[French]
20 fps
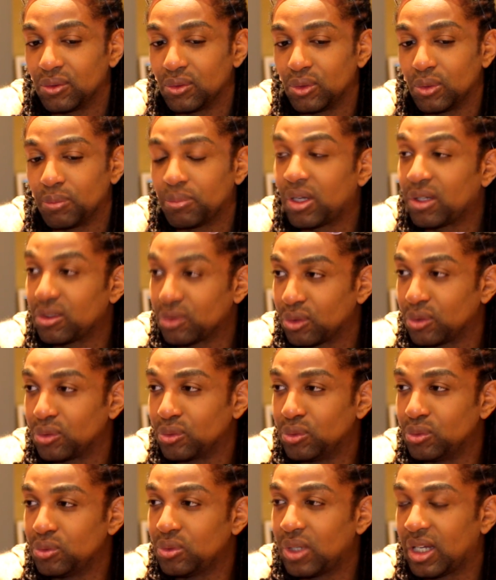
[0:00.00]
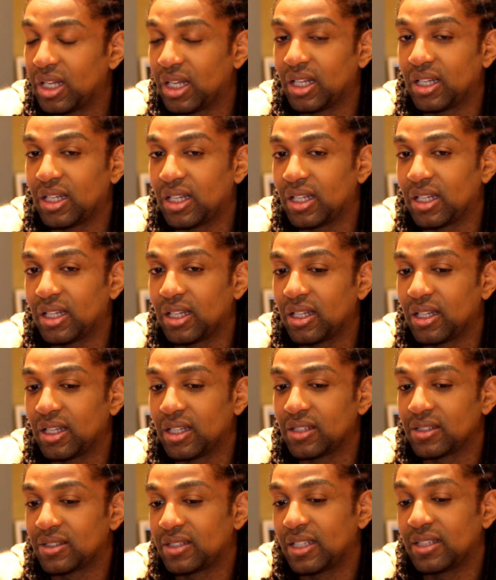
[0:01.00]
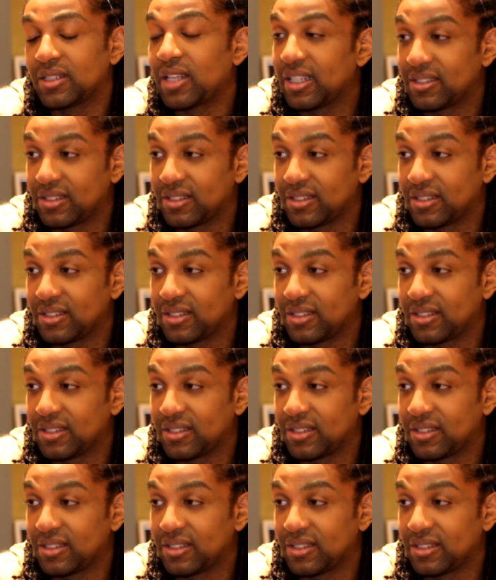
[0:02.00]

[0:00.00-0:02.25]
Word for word: de prendre goût à, à, cet,